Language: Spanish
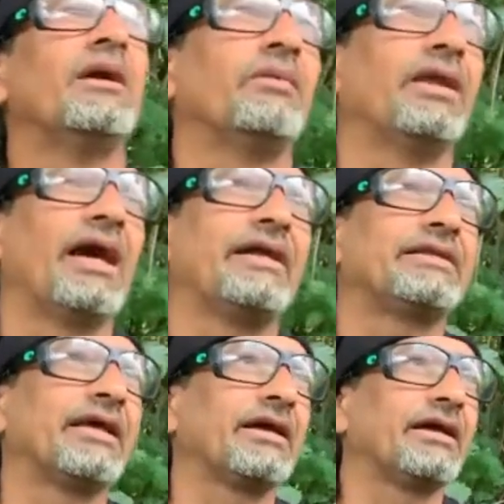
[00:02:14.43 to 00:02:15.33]
pues la
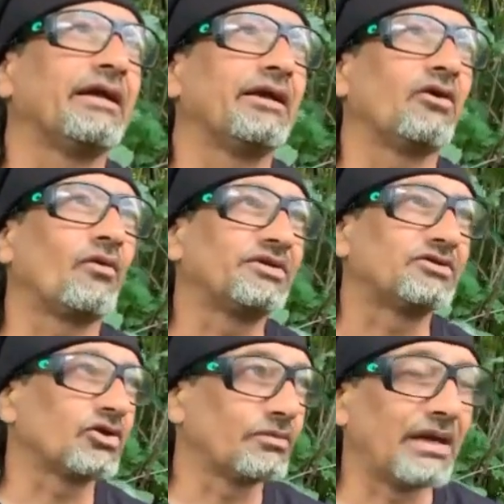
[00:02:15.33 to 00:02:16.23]
gente lo
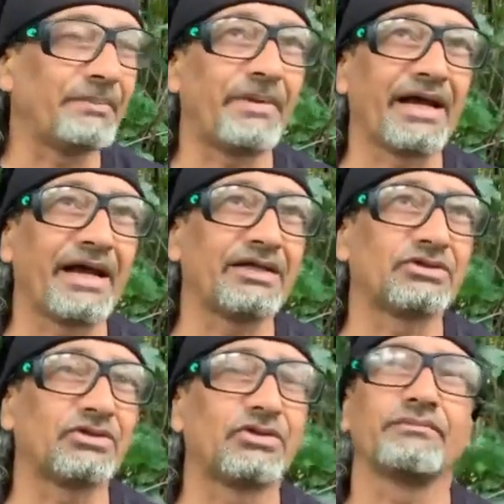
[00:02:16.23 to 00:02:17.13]
comenzó a tomar para
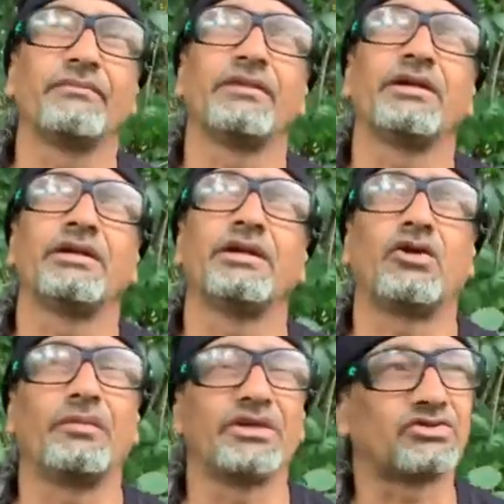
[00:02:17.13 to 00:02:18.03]
eso y
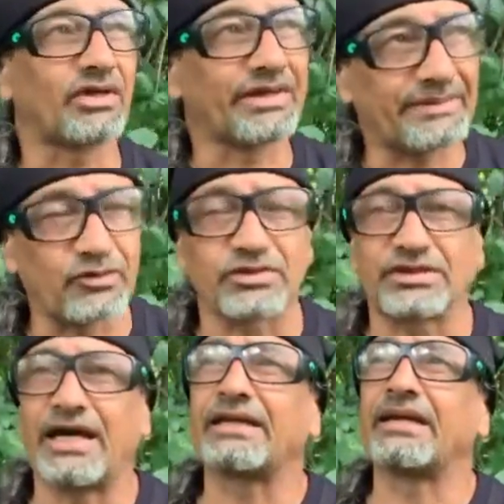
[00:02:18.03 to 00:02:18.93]
comenzó a
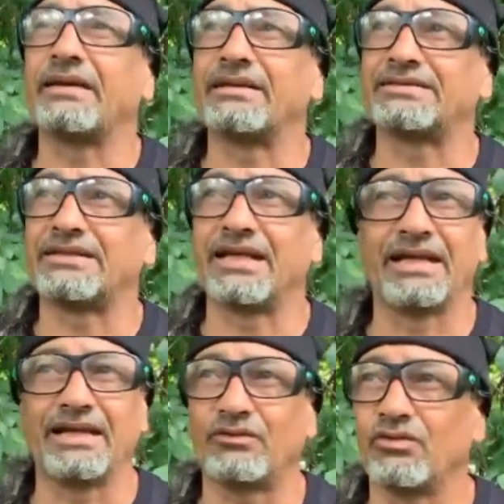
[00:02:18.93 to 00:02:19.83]
reportar que
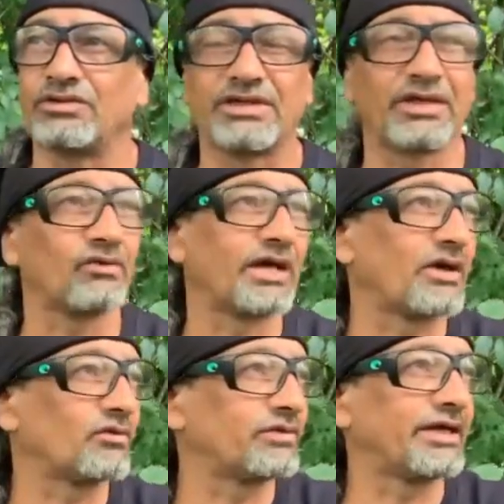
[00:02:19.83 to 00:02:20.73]
se, se
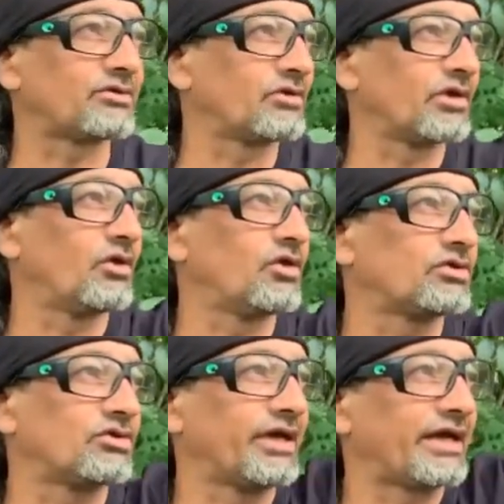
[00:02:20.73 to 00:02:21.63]
curaron de esto, de lo
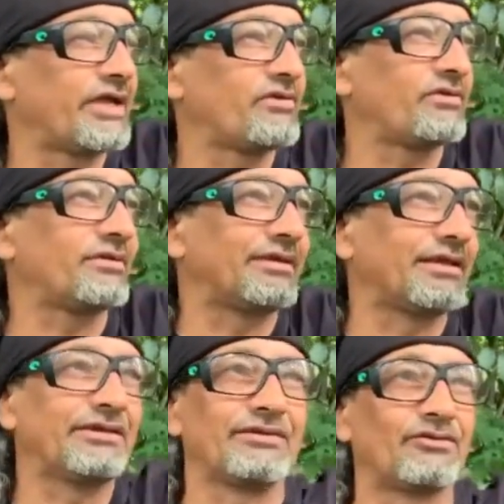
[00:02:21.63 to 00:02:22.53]
otro, de aquello,
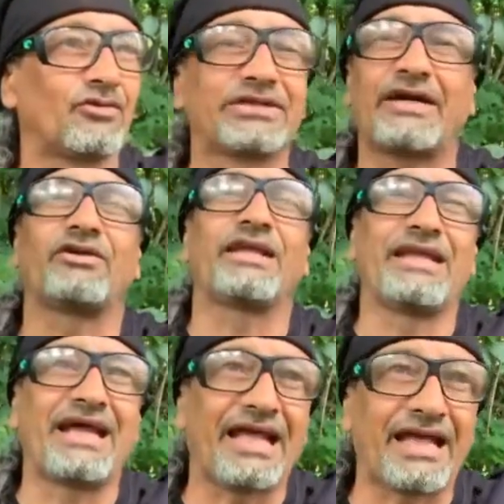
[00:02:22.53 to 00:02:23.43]
cosa que no
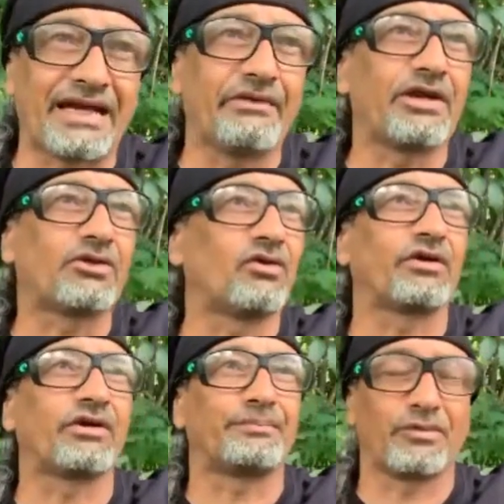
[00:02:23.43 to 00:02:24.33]
tenía nada que ver con lo
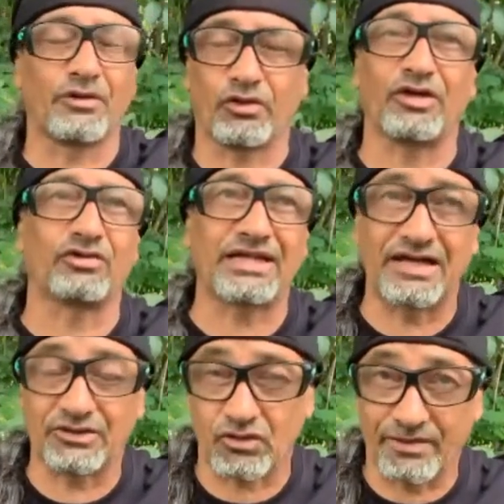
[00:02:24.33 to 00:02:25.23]
que, por lo que lo
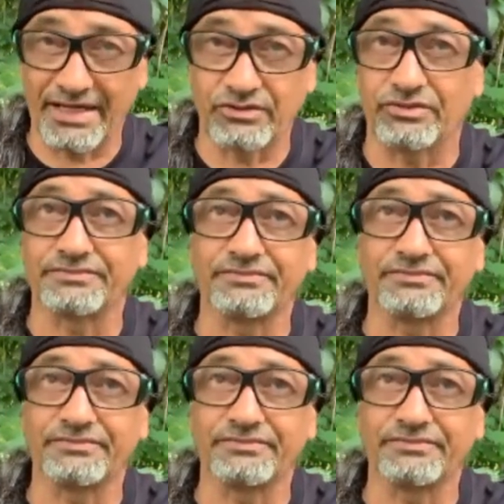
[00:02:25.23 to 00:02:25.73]
estaban tomando.